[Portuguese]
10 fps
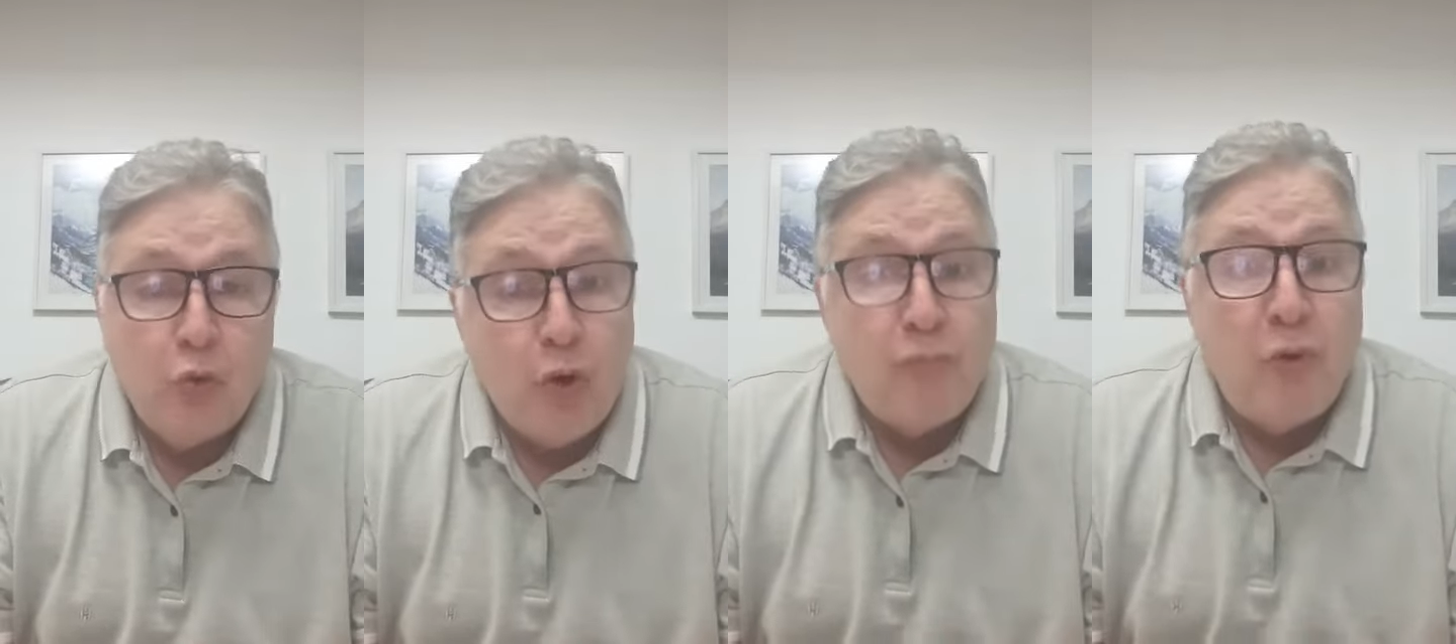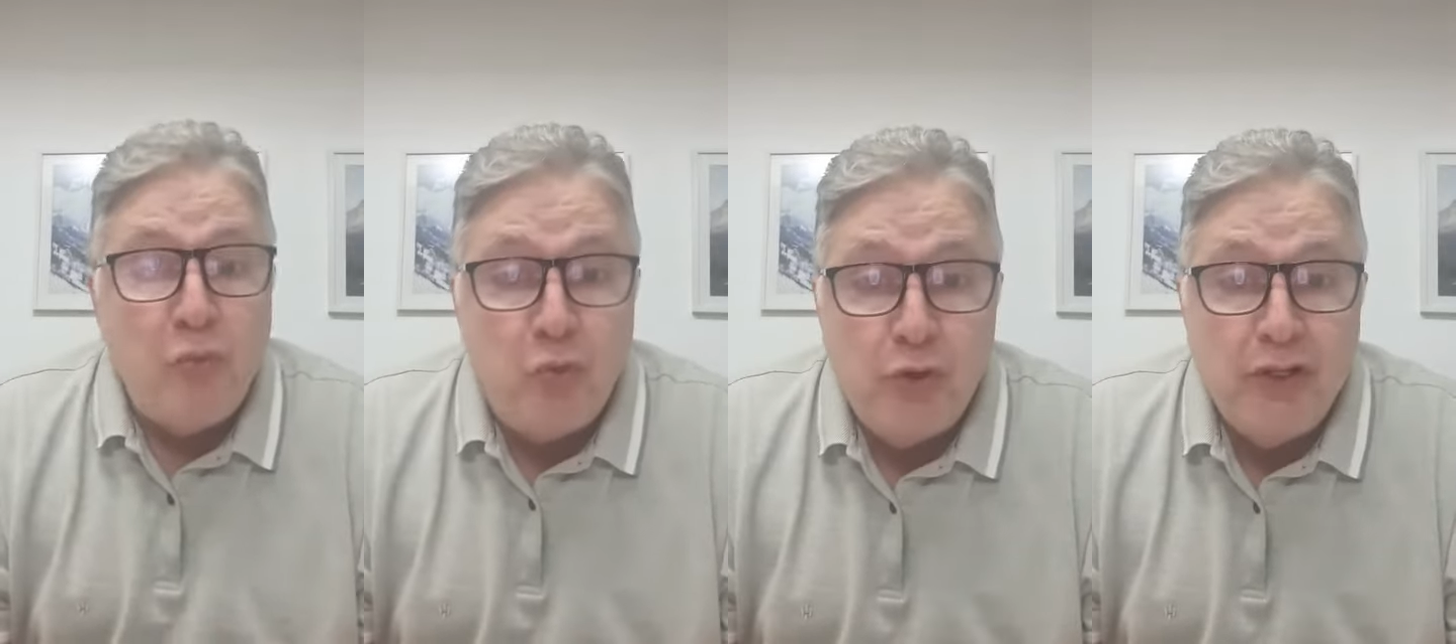Como
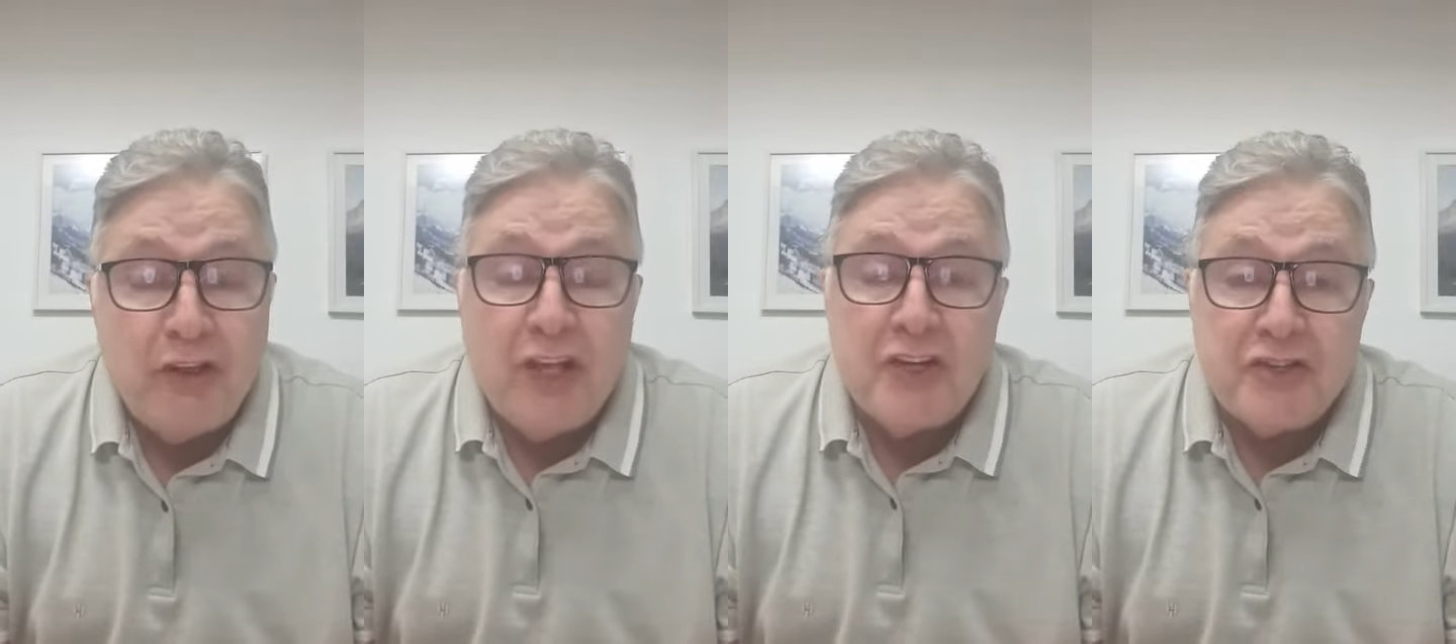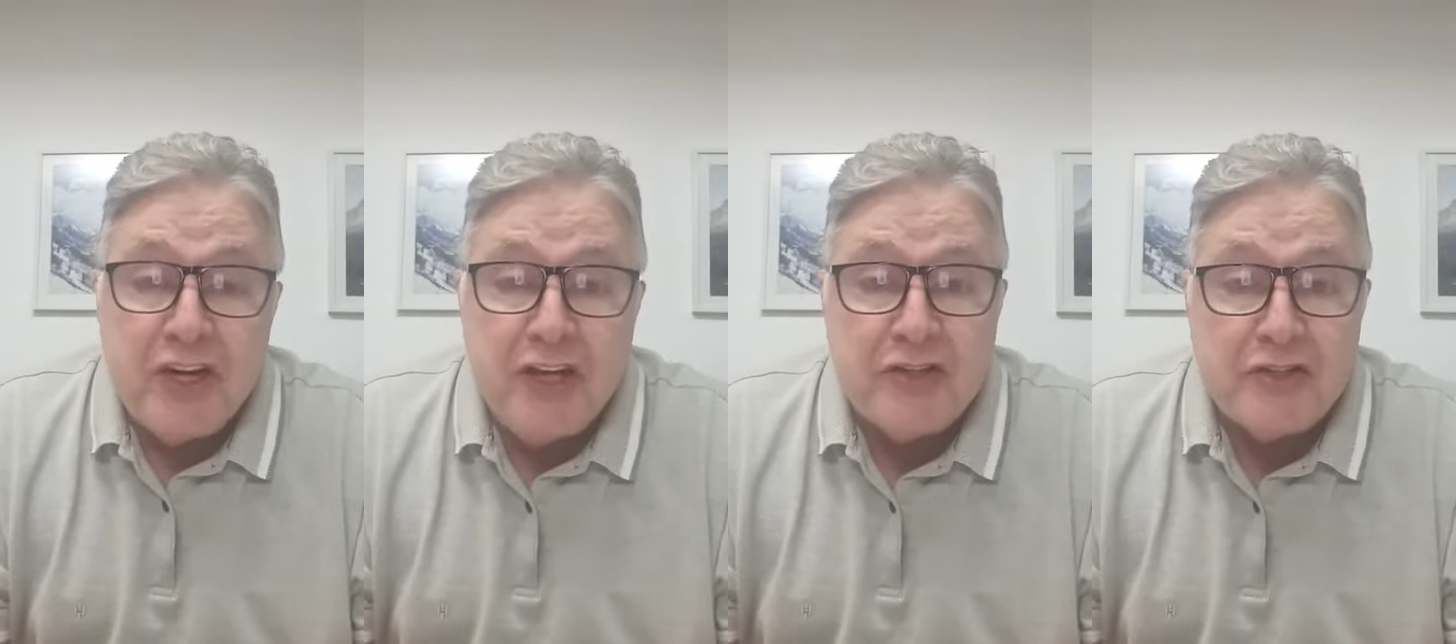muita
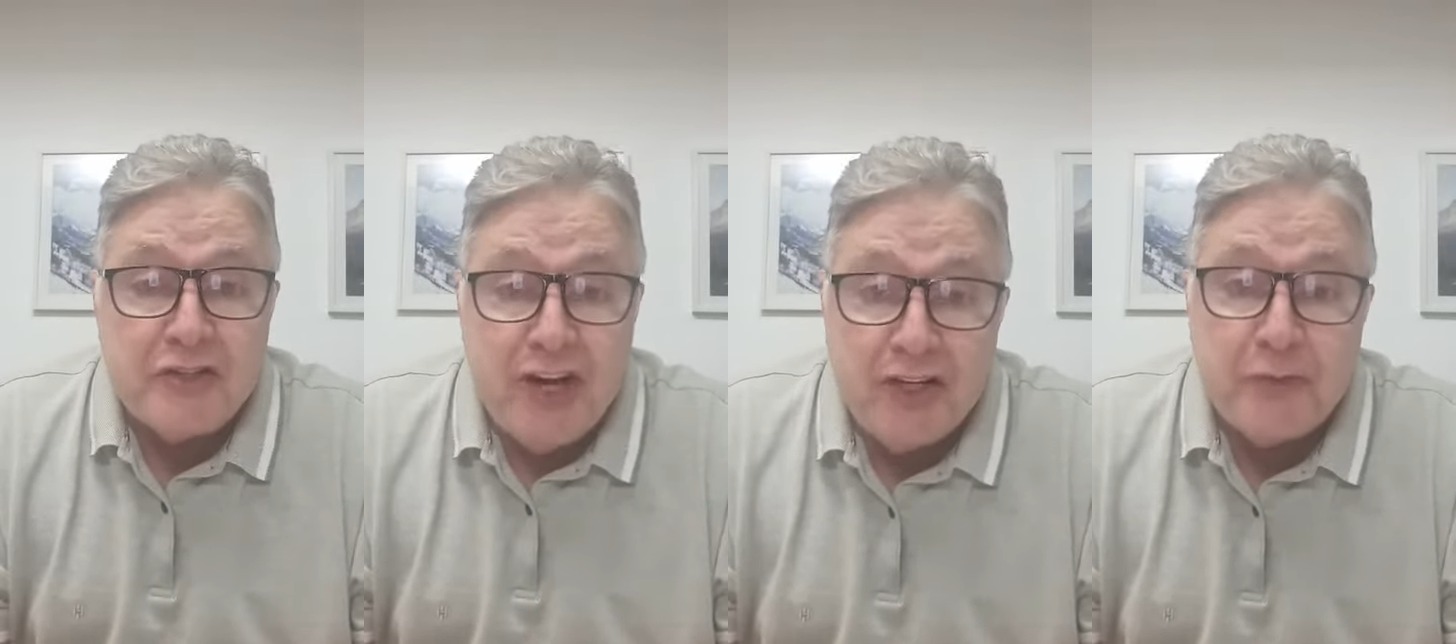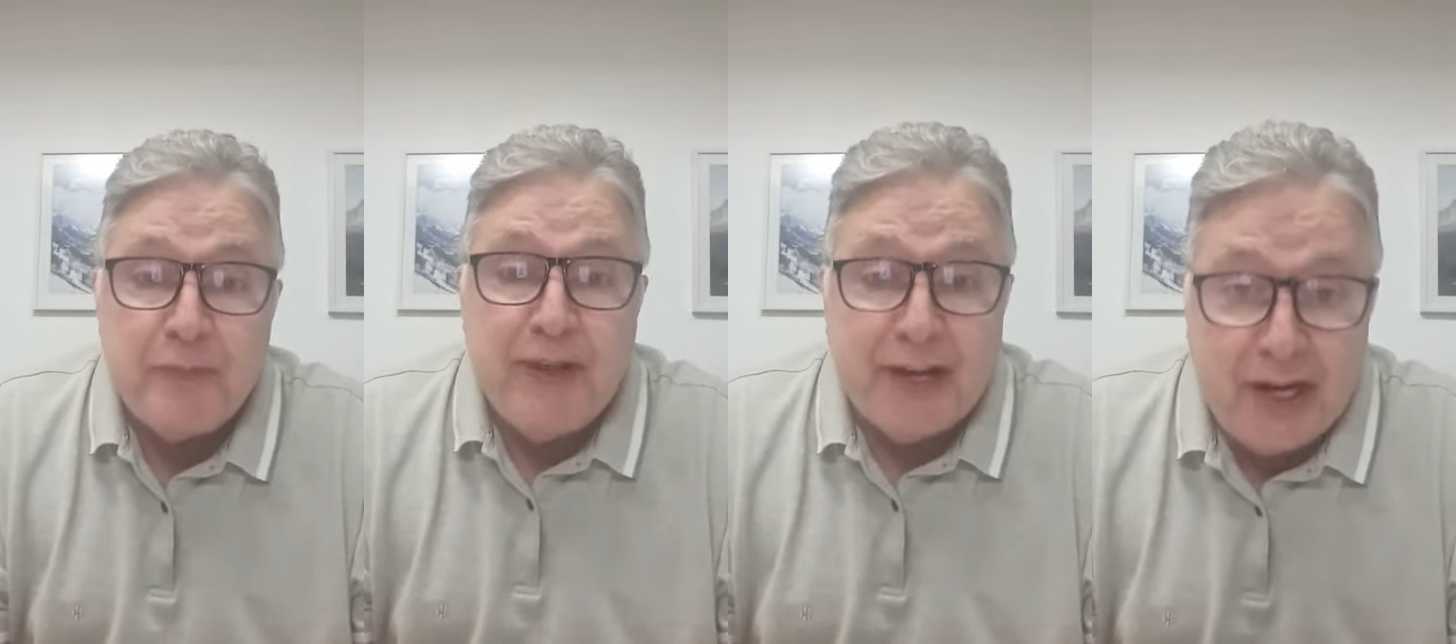gente já
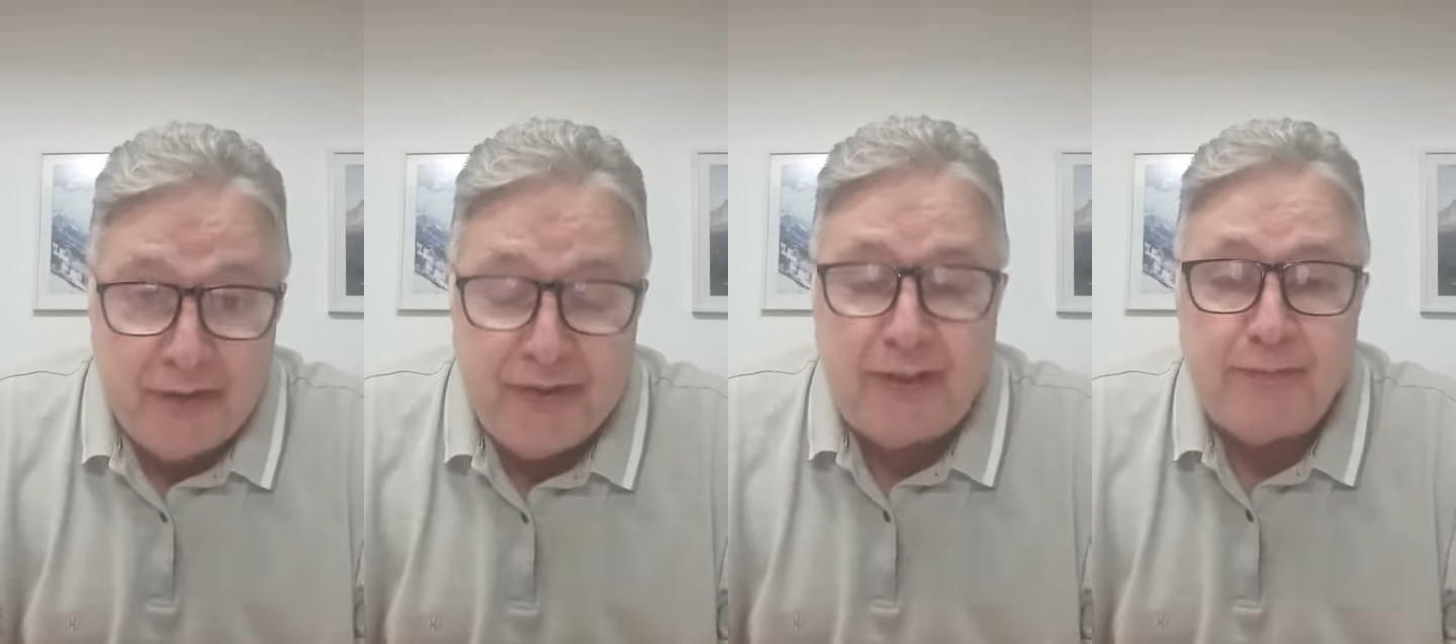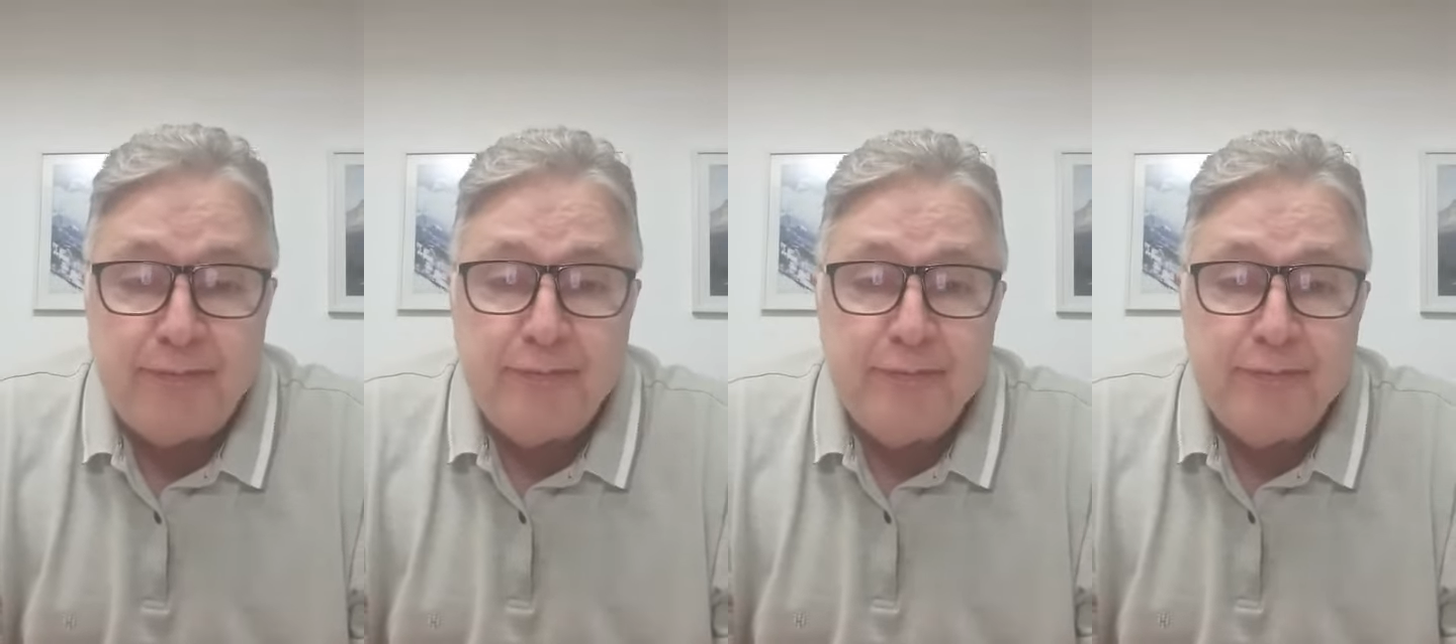esperava,